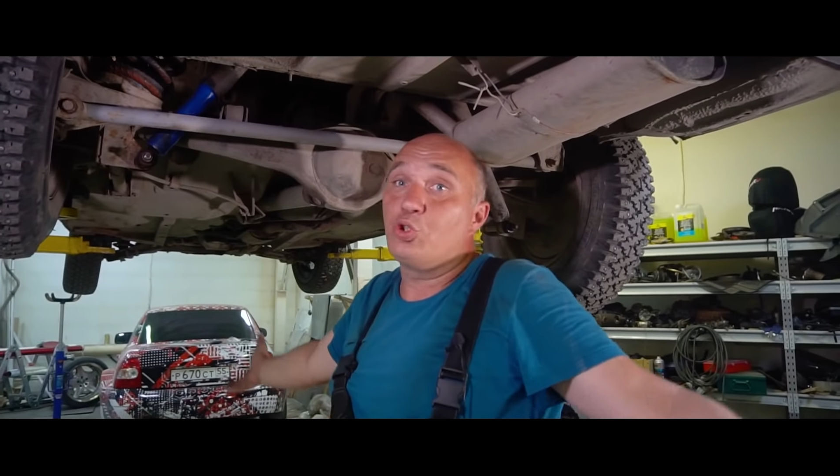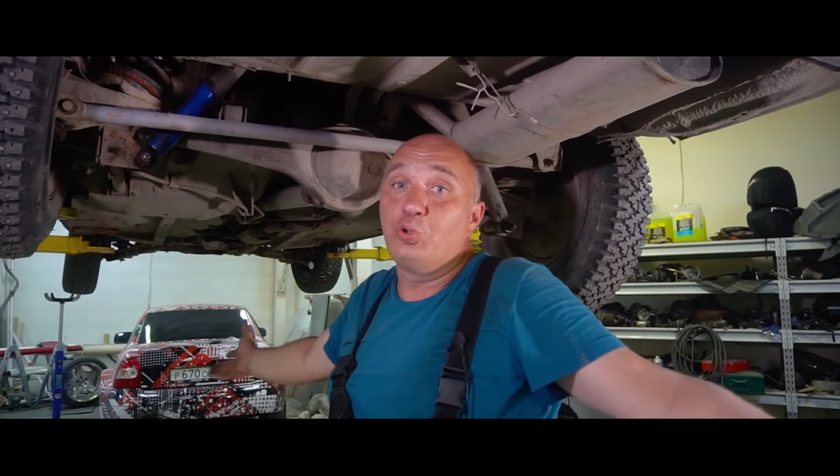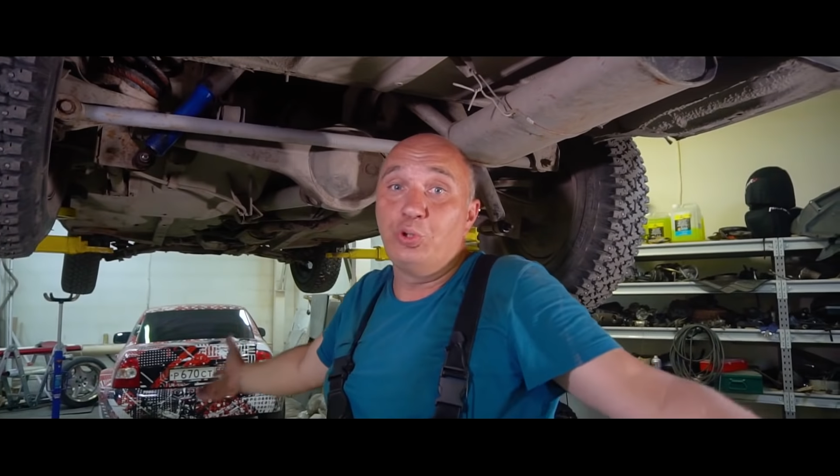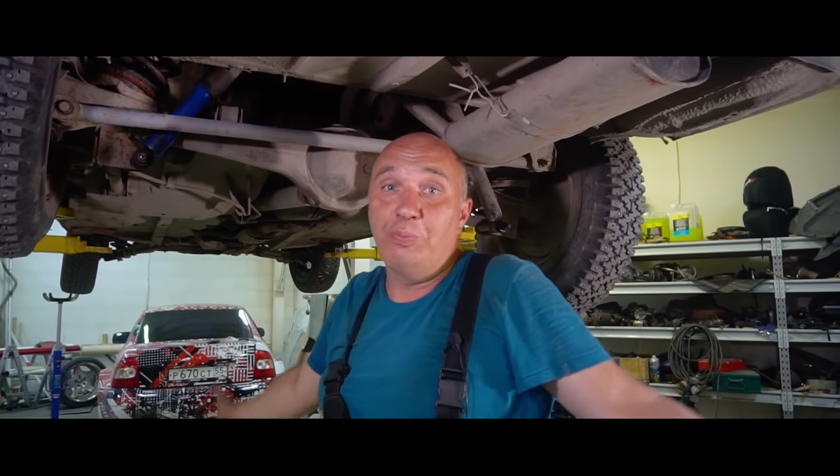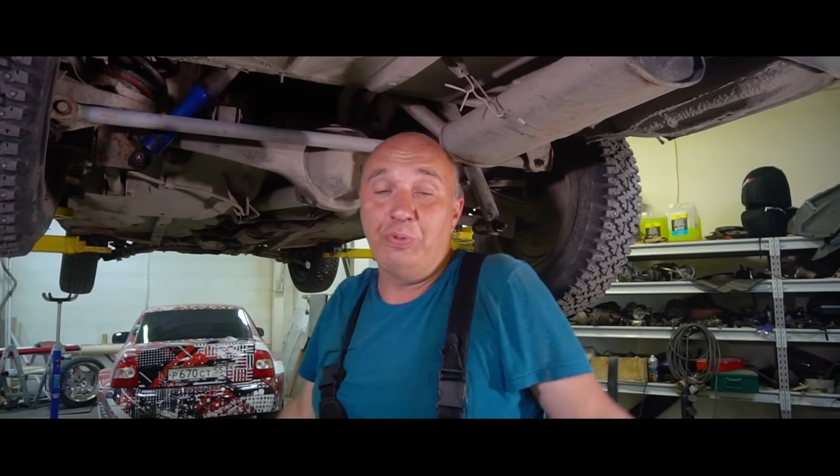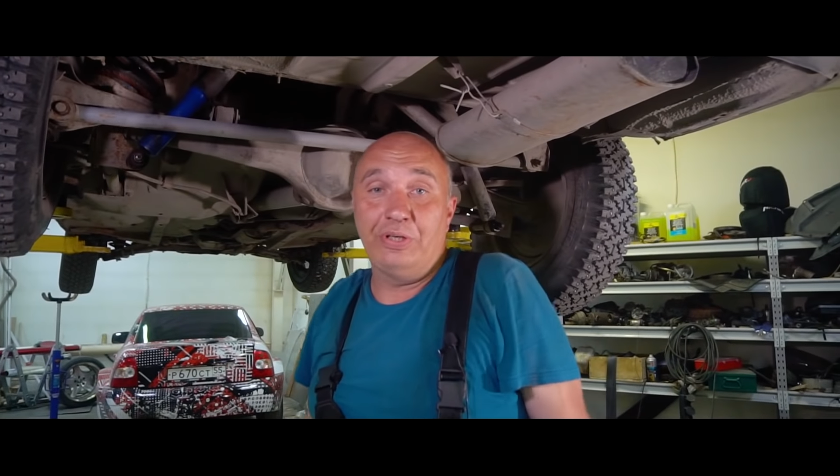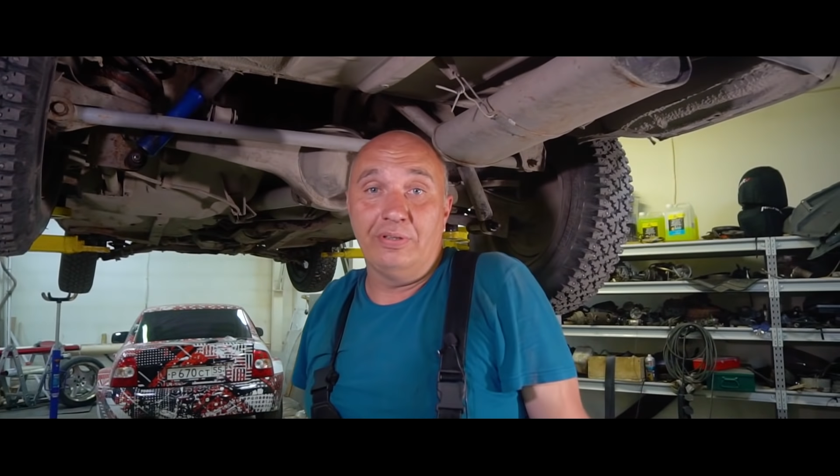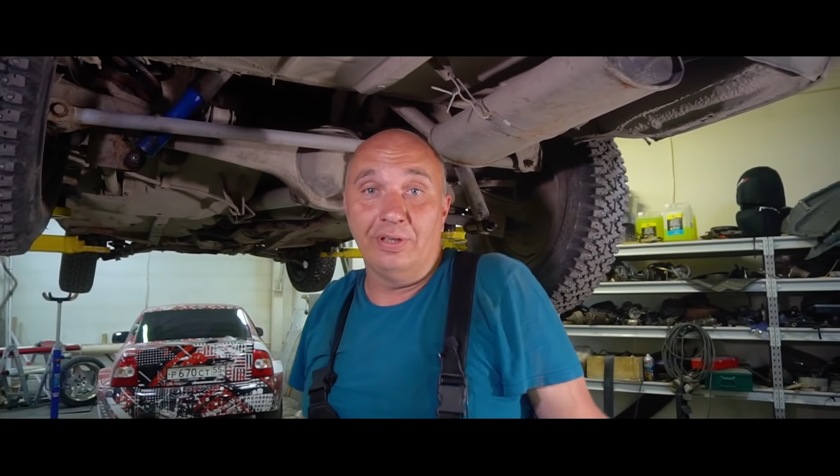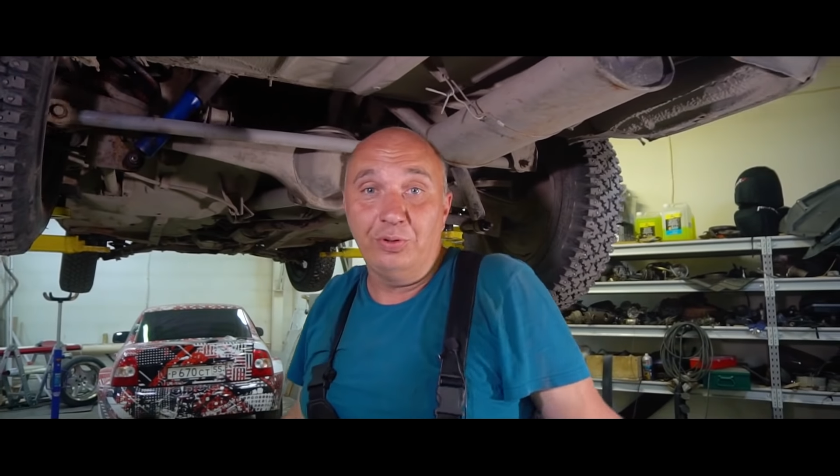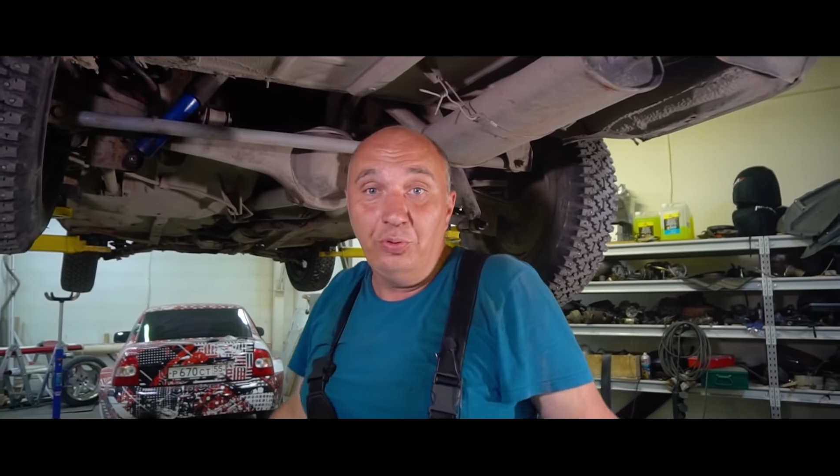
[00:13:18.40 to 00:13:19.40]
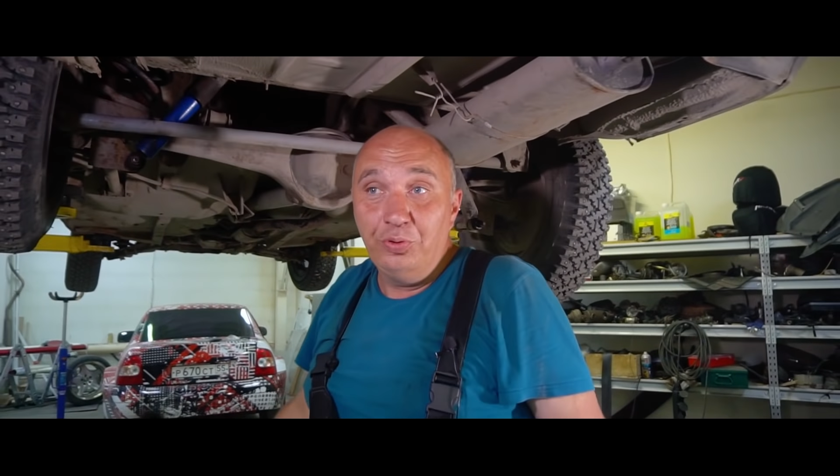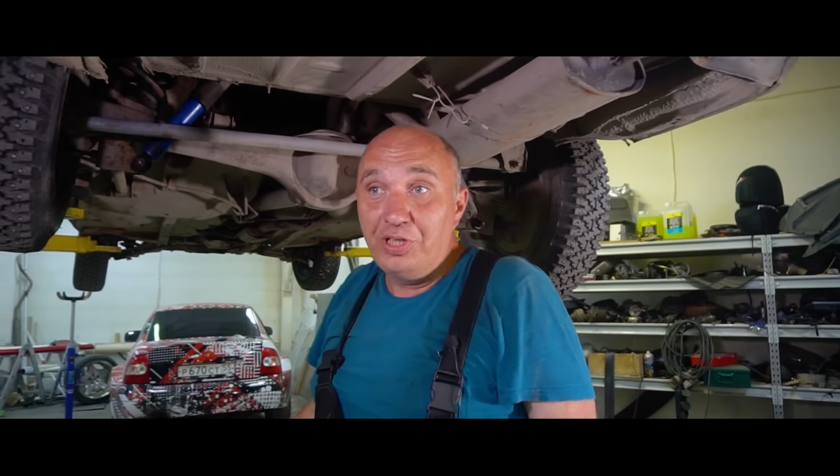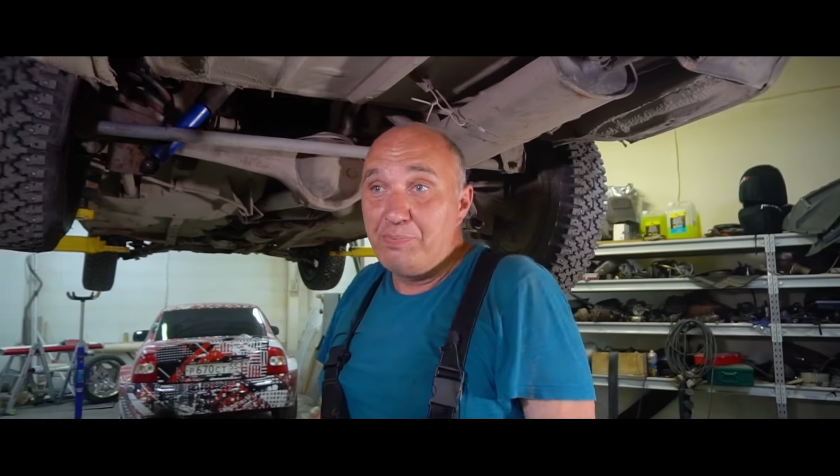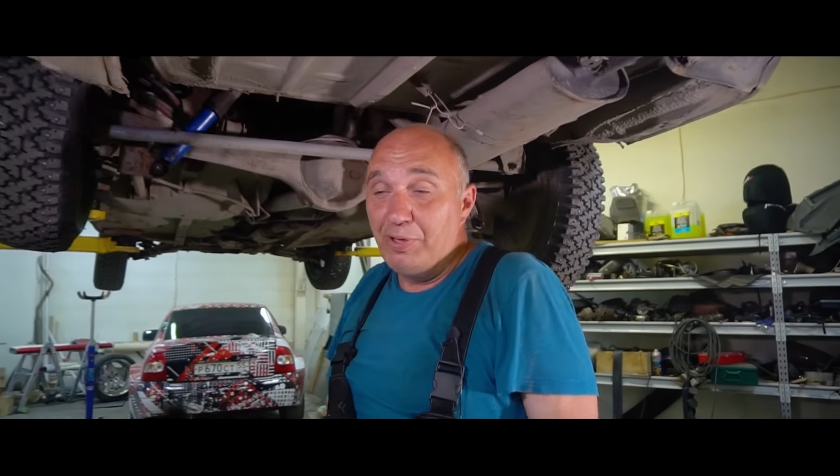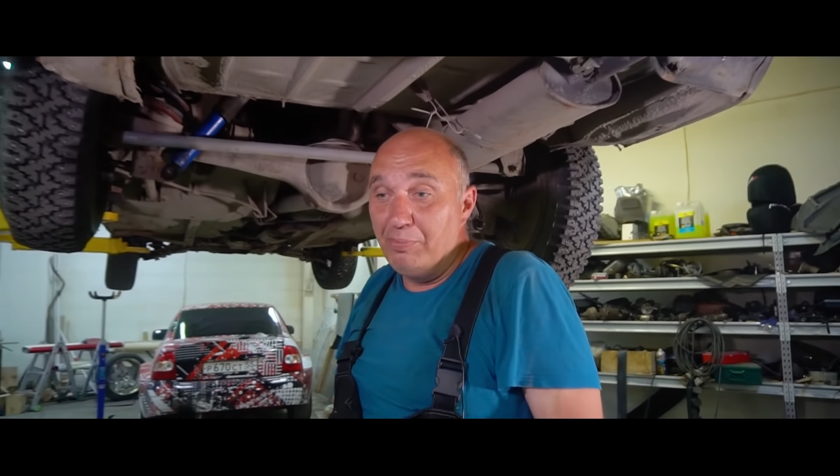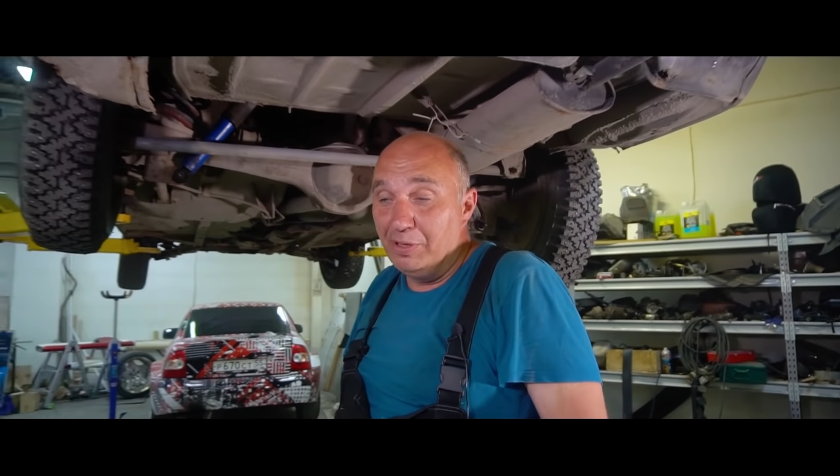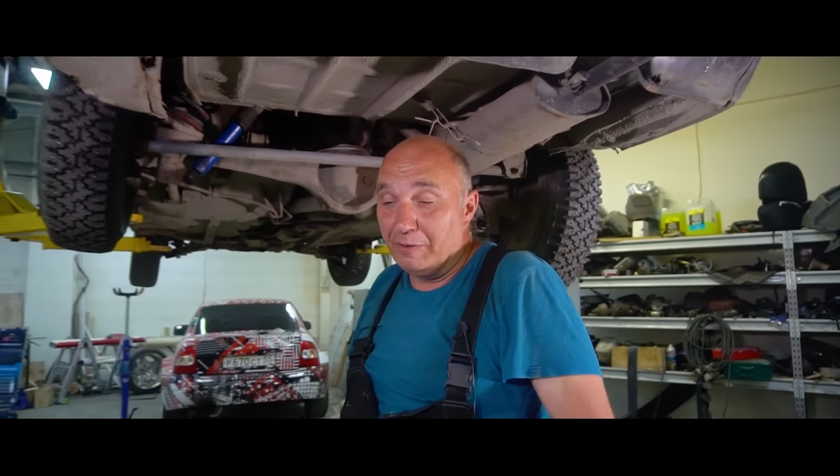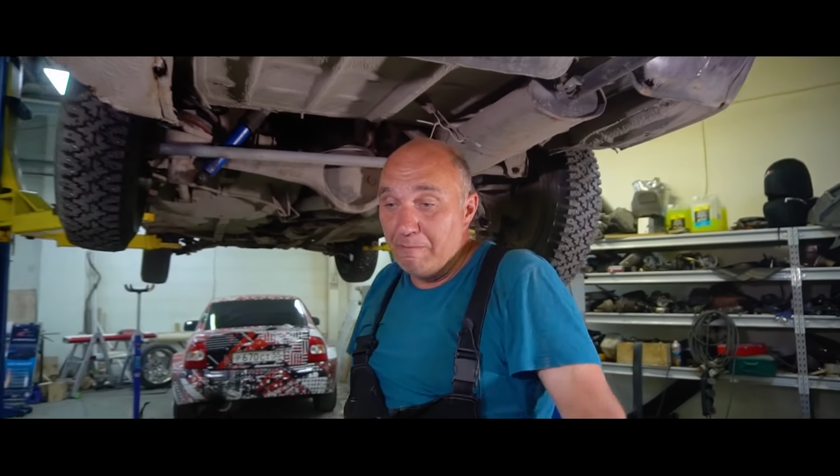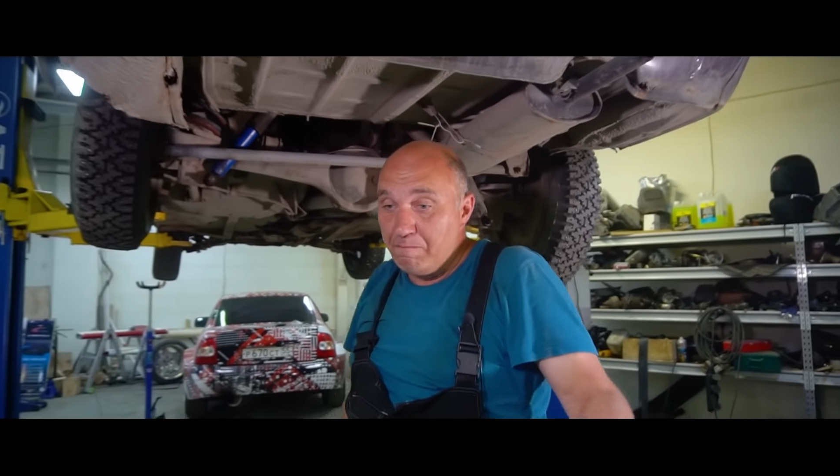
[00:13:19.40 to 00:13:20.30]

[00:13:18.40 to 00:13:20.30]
что теперь? А то он эксперимент.